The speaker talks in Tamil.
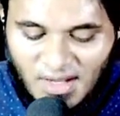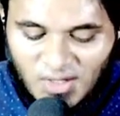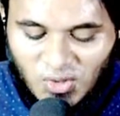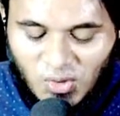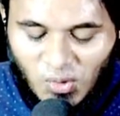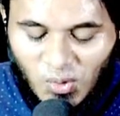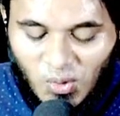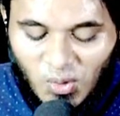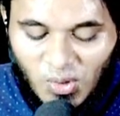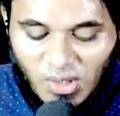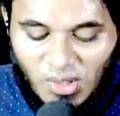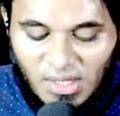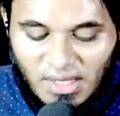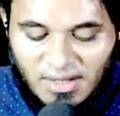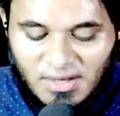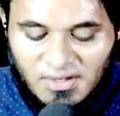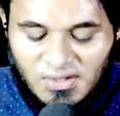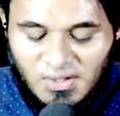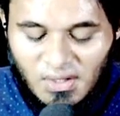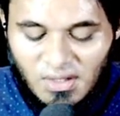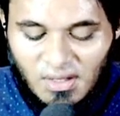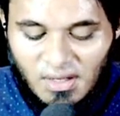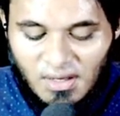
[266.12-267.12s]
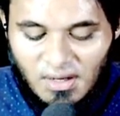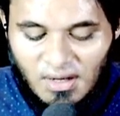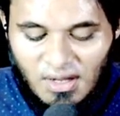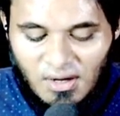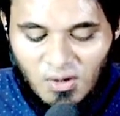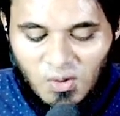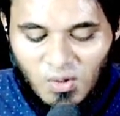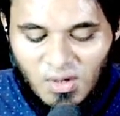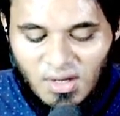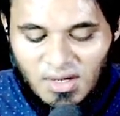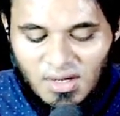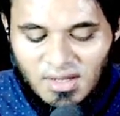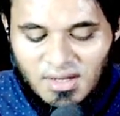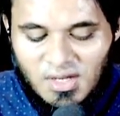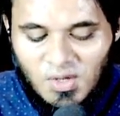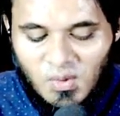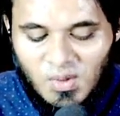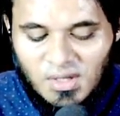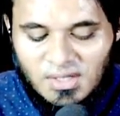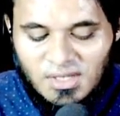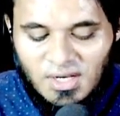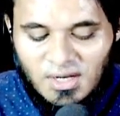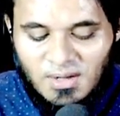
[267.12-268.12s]
அஸ்துல்லாஹி சொல்லல்லாஹு
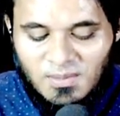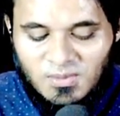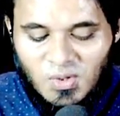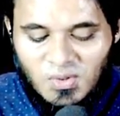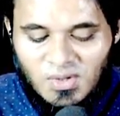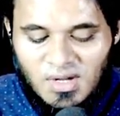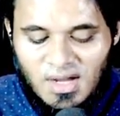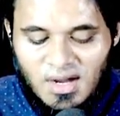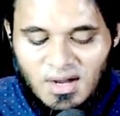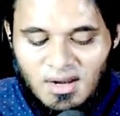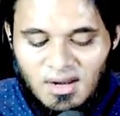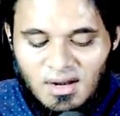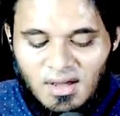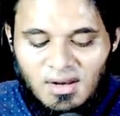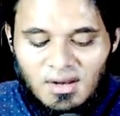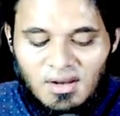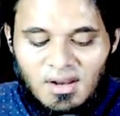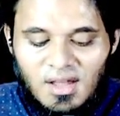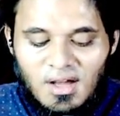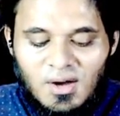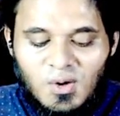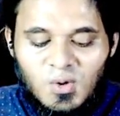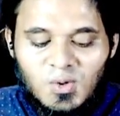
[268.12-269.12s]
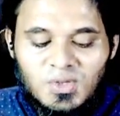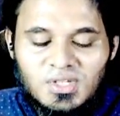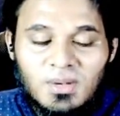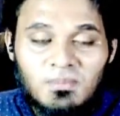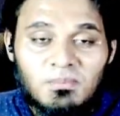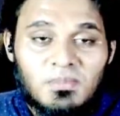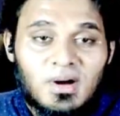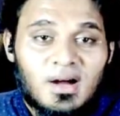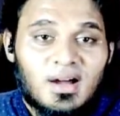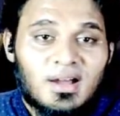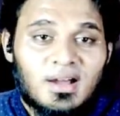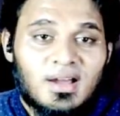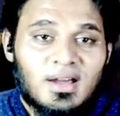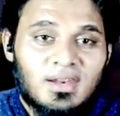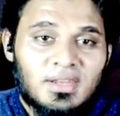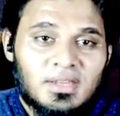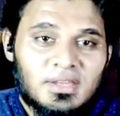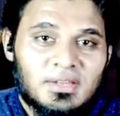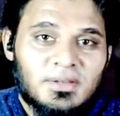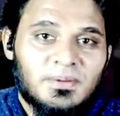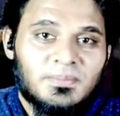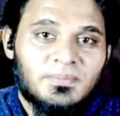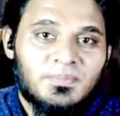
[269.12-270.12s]
அலிஹி வசல்லம் சொன்னார்கள் அல்லாஹு சம்மா
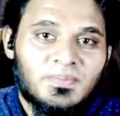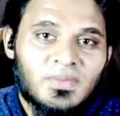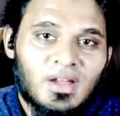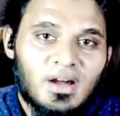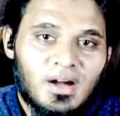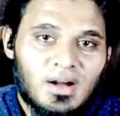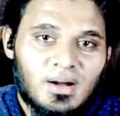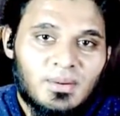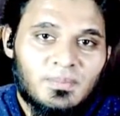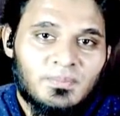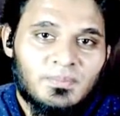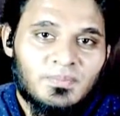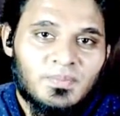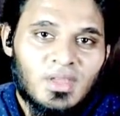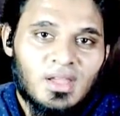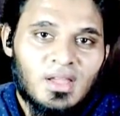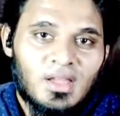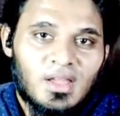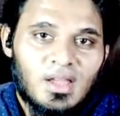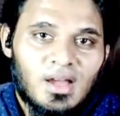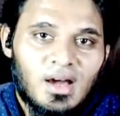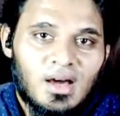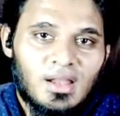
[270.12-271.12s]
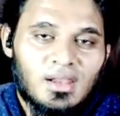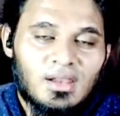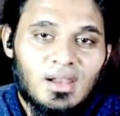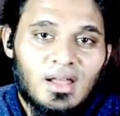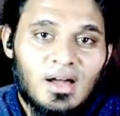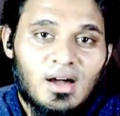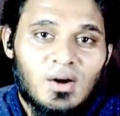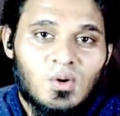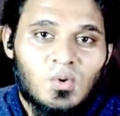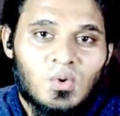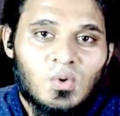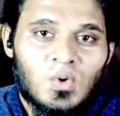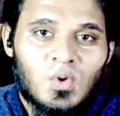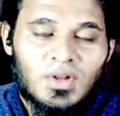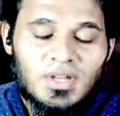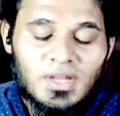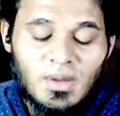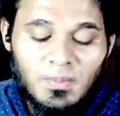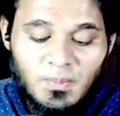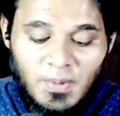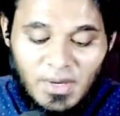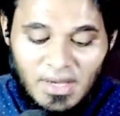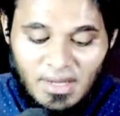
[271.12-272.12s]
கலி ஆம் அல்லாஹ்
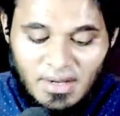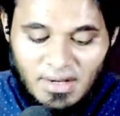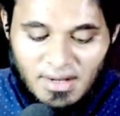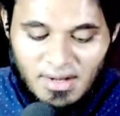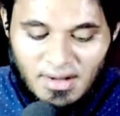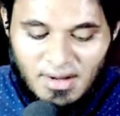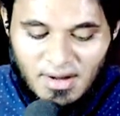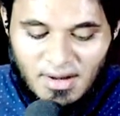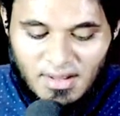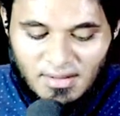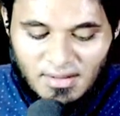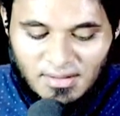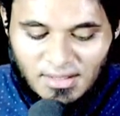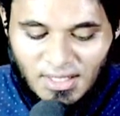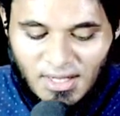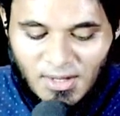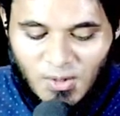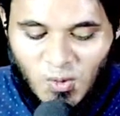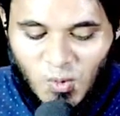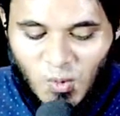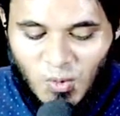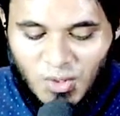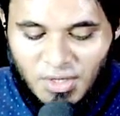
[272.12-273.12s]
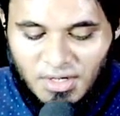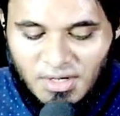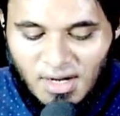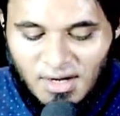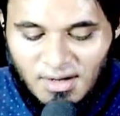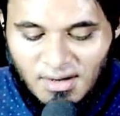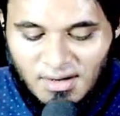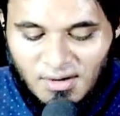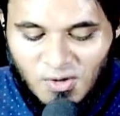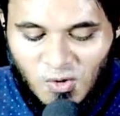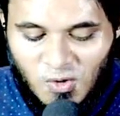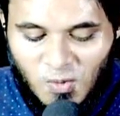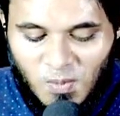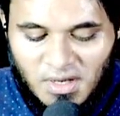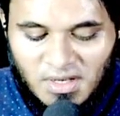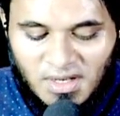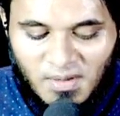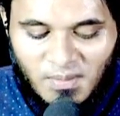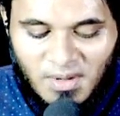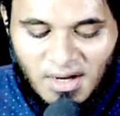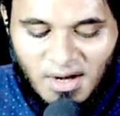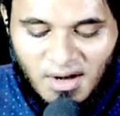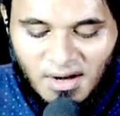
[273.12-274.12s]
உன்னுடைய பெயரை இடத்திலே கூறினான் உபை
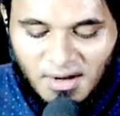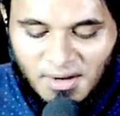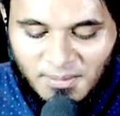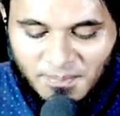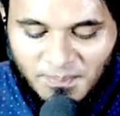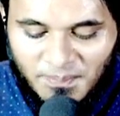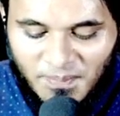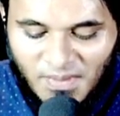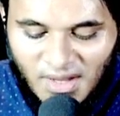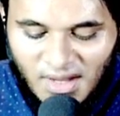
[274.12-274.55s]
அவர்களே